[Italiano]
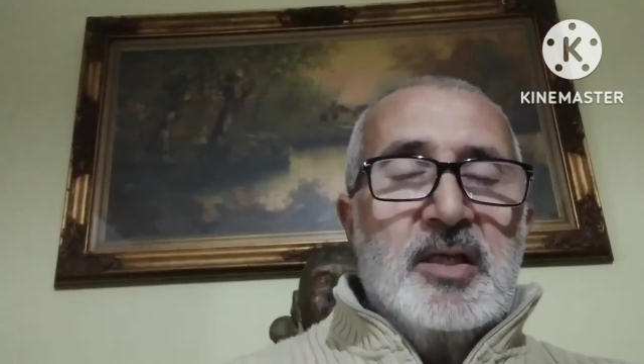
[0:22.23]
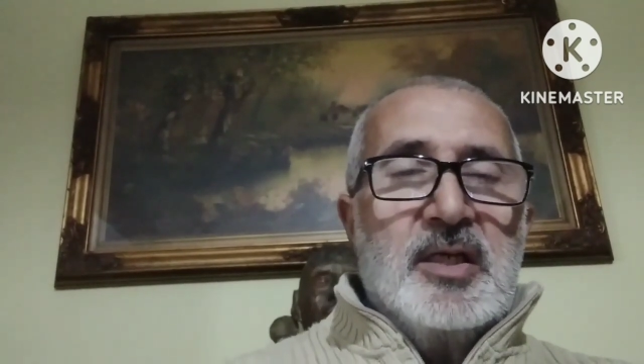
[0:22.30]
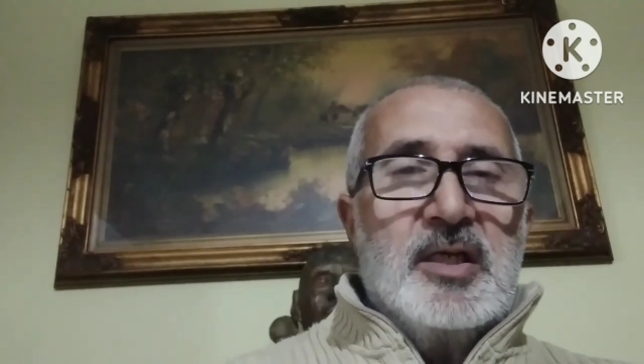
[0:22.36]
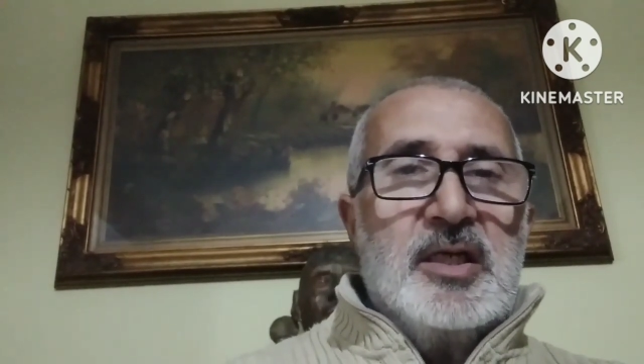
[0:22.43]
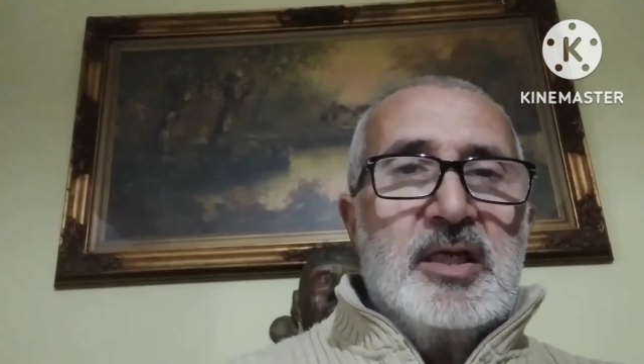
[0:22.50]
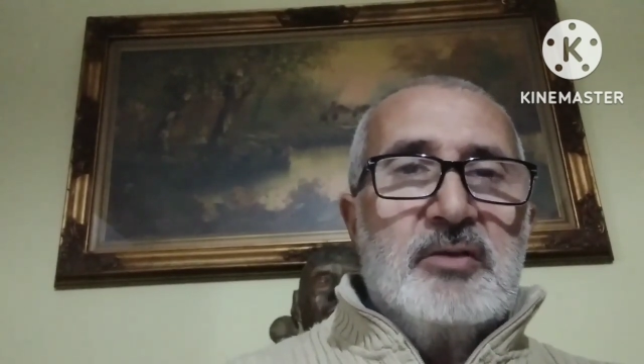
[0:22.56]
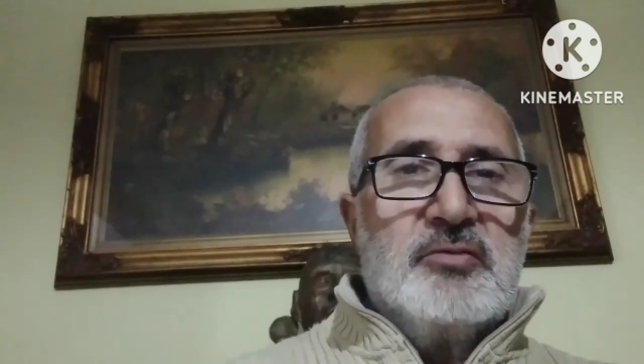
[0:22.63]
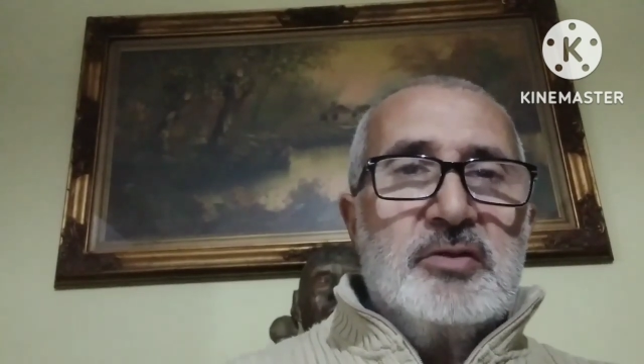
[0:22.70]

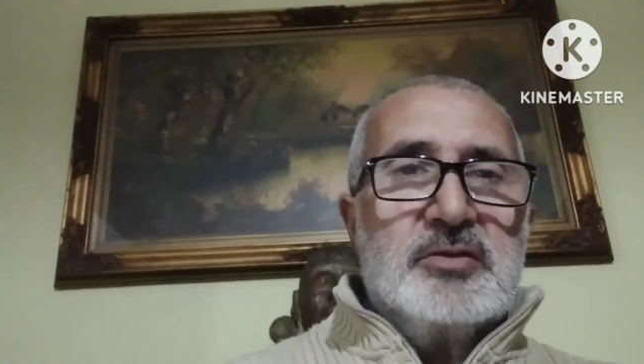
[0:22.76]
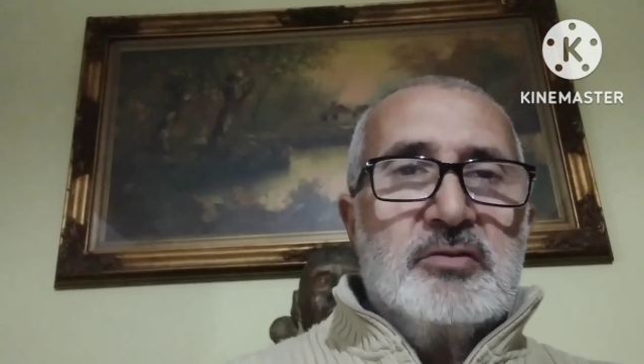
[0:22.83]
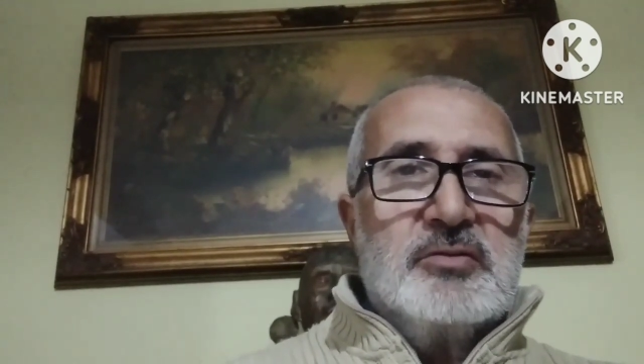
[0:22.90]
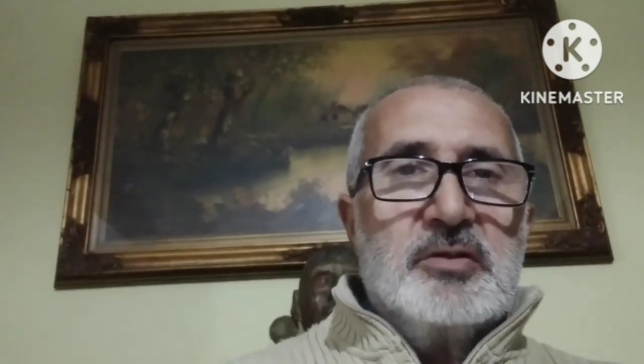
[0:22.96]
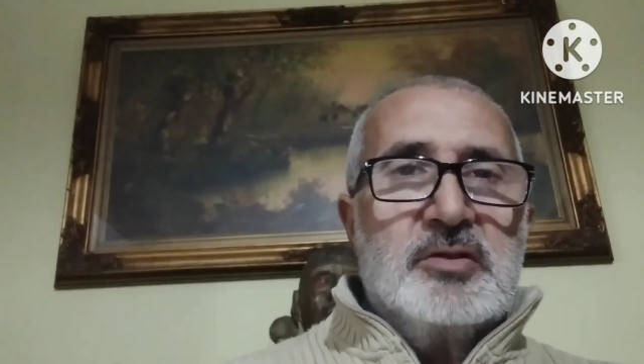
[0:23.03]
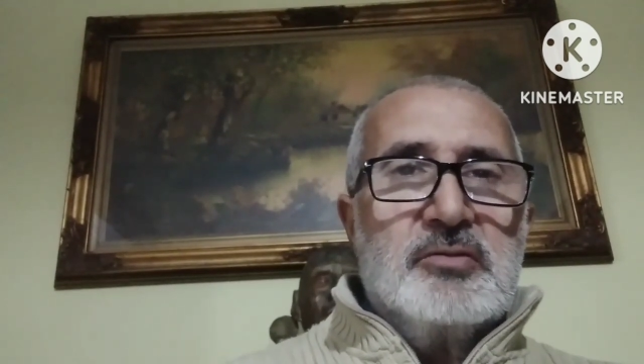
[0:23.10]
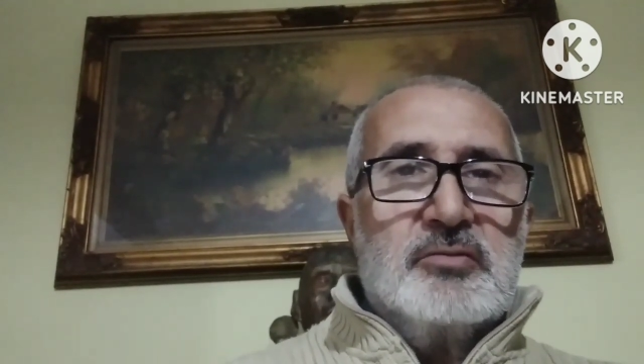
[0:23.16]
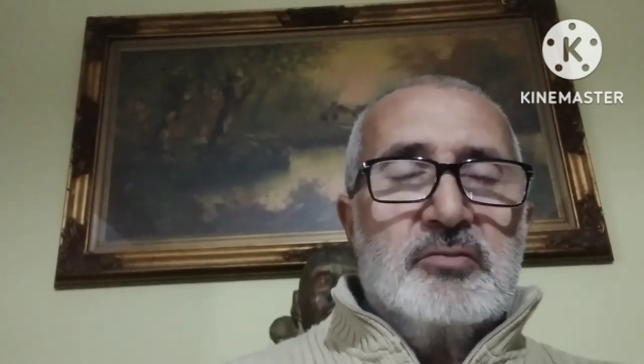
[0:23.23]
E in questo
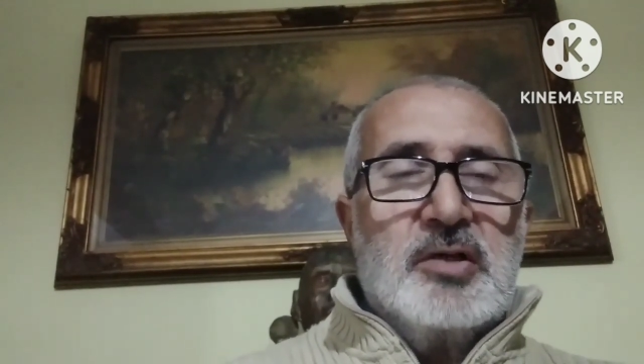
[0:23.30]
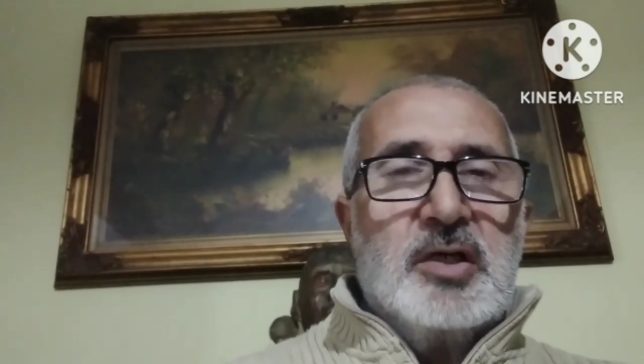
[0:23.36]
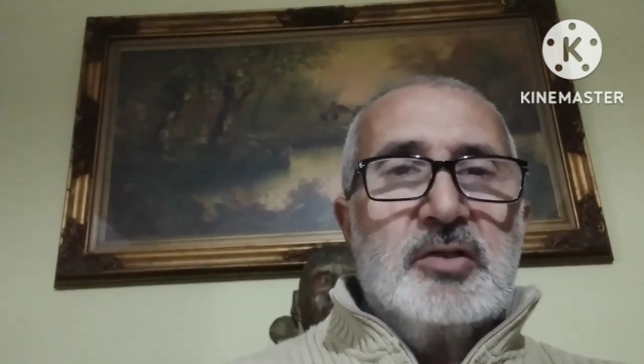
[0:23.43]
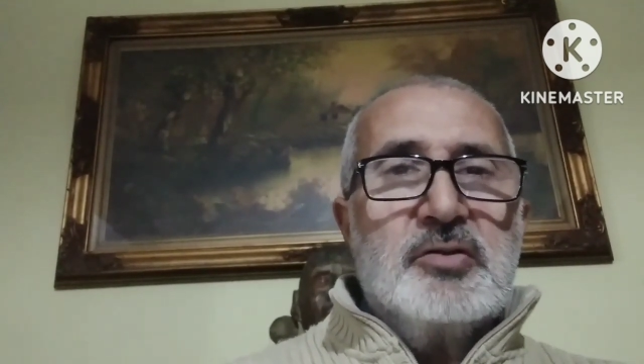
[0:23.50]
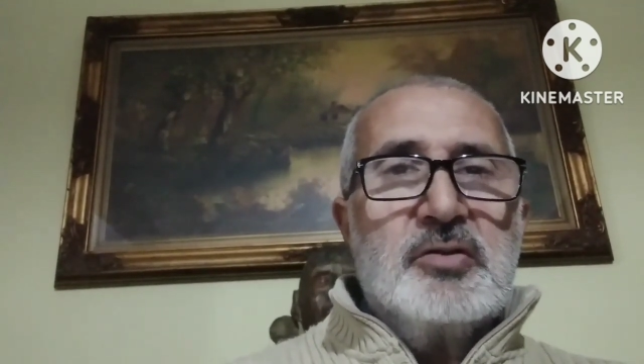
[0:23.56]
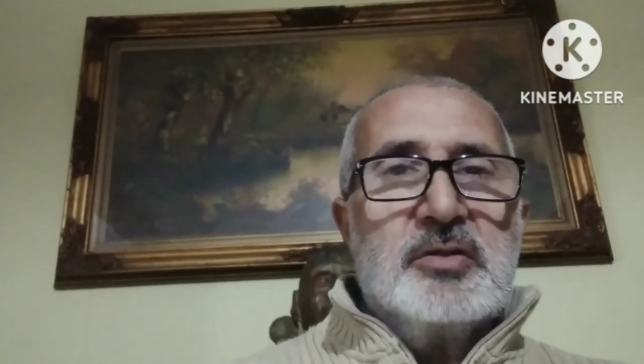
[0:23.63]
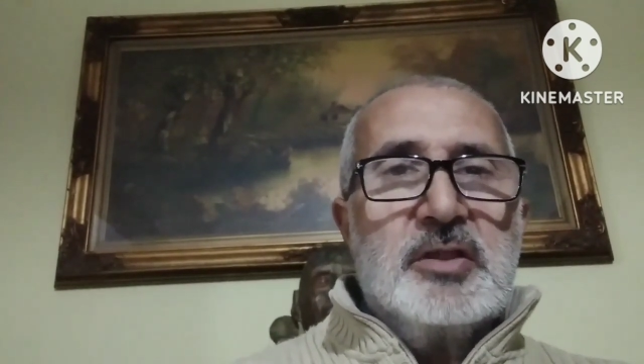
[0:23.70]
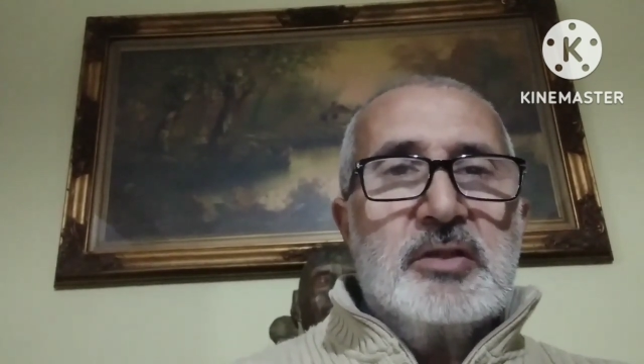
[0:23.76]
risultato
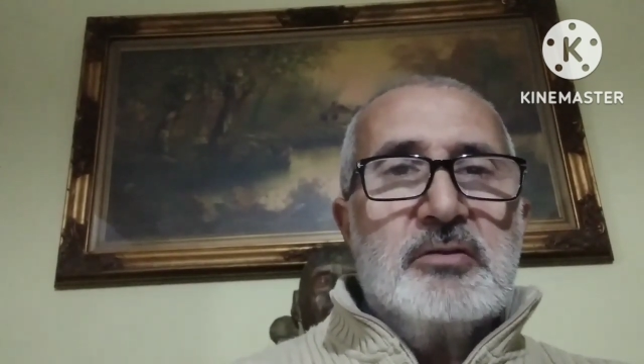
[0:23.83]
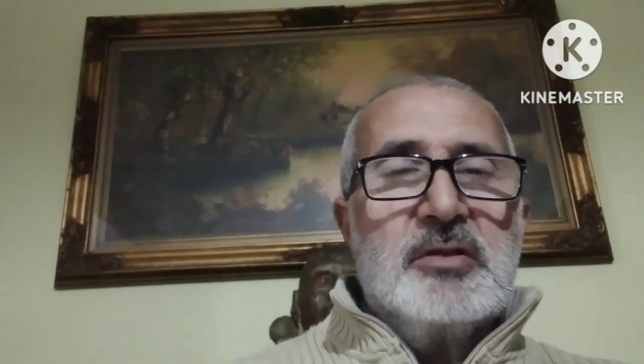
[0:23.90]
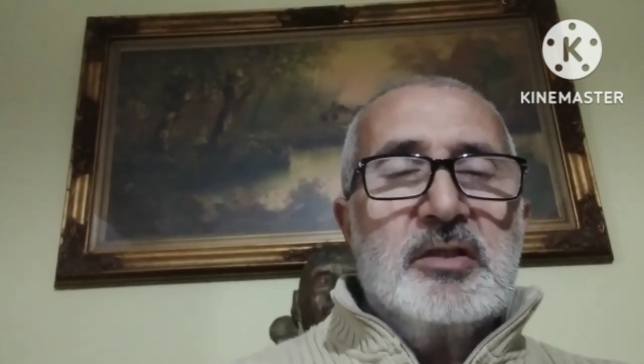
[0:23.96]
io credo